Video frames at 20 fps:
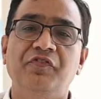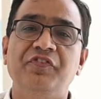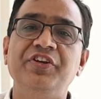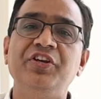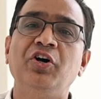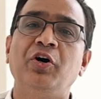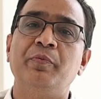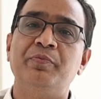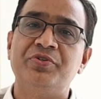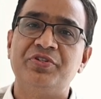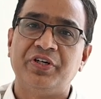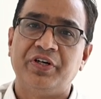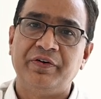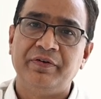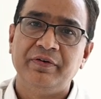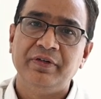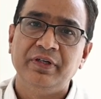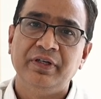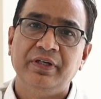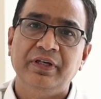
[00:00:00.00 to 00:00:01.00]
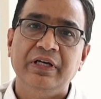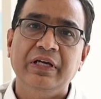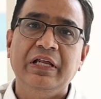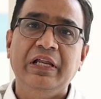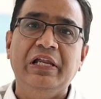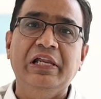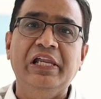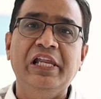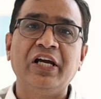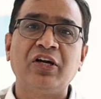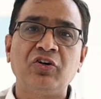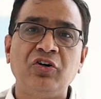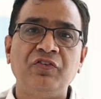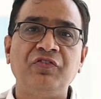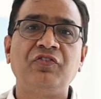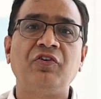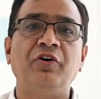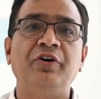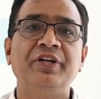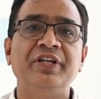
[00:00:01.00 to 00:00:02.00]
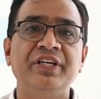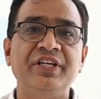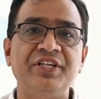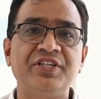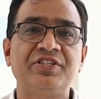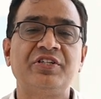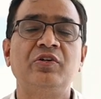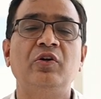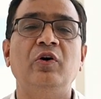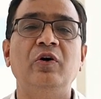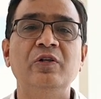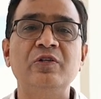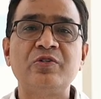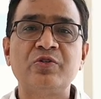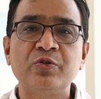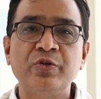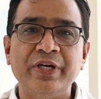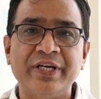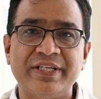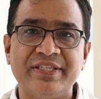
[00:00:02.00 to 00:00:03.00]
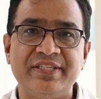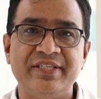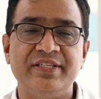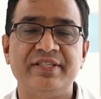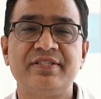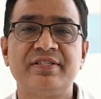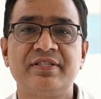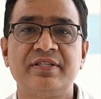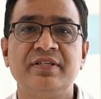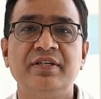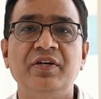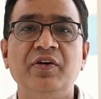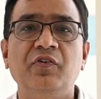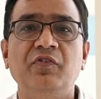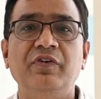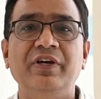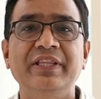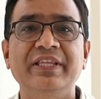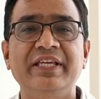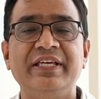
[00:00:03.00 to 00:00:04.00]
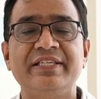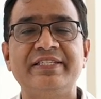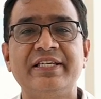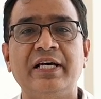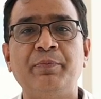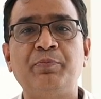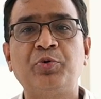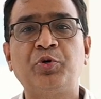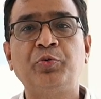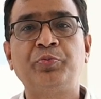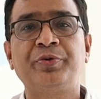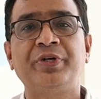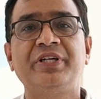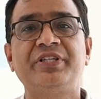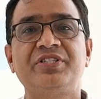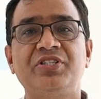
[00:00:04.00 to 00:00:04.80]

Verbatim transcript: वी ऑब्जर्व लैक ऑफ कोऑर्डिनेशन ऑल्सो एग्जिस्ट when there is an appropriate